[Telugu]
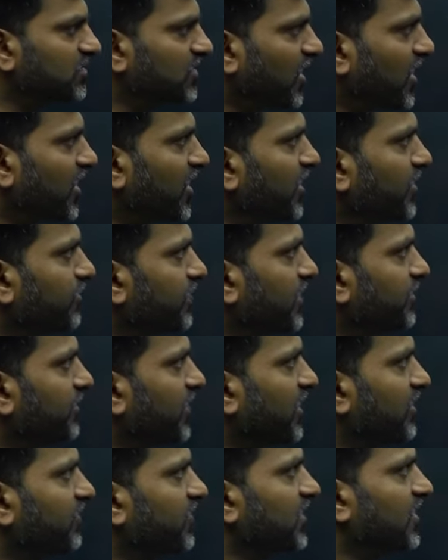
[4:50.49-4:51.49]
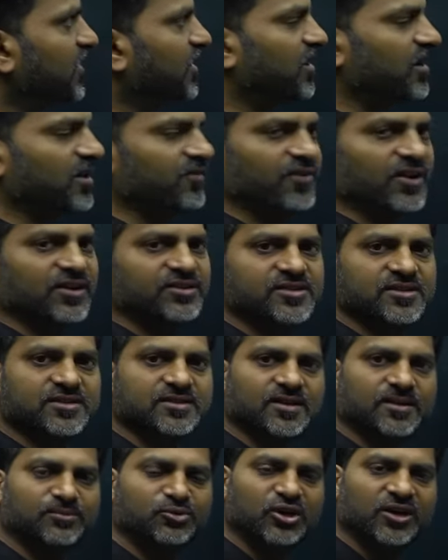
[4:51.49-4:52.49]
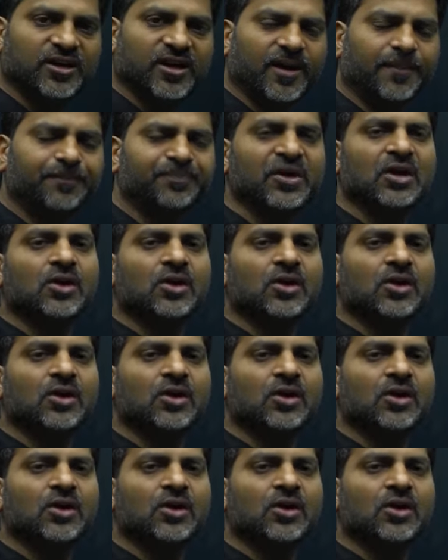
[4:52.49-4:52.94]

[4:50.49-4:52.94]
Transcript: దాన్నే మనం ఏ విధంగా డిఫైన్ చేస్తాము అంటే